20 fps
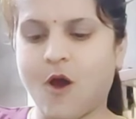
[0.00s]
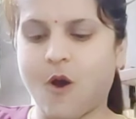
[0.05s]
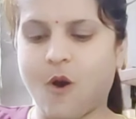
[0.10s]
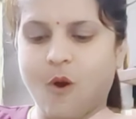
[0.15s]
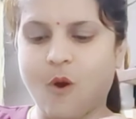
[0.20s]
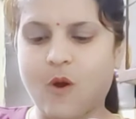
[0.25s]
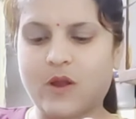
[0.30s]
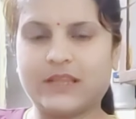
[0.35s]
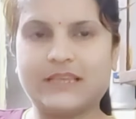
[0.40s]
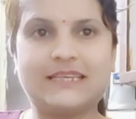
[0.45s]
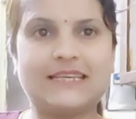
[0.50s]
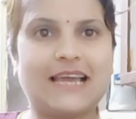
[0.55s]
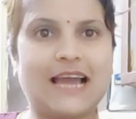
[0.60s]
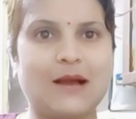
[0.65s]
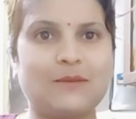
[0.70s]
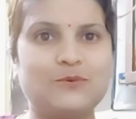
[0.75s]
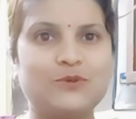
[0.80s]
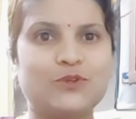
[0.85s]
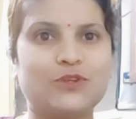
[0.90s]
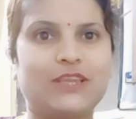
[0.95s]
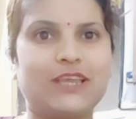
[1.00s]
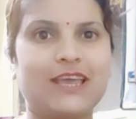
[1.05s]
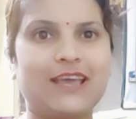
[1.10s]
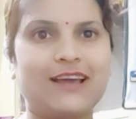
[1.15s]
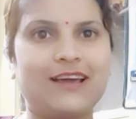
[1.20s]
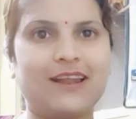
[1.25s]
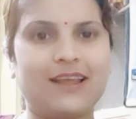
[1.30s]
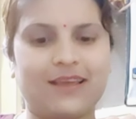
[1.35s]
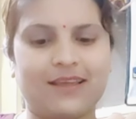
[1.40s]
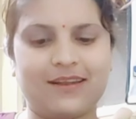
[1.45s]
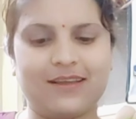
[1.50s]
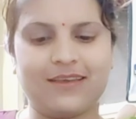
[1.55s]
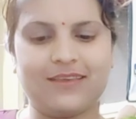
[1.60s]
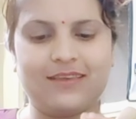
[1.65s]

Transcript: और ये आप जो देख रहे हैं ना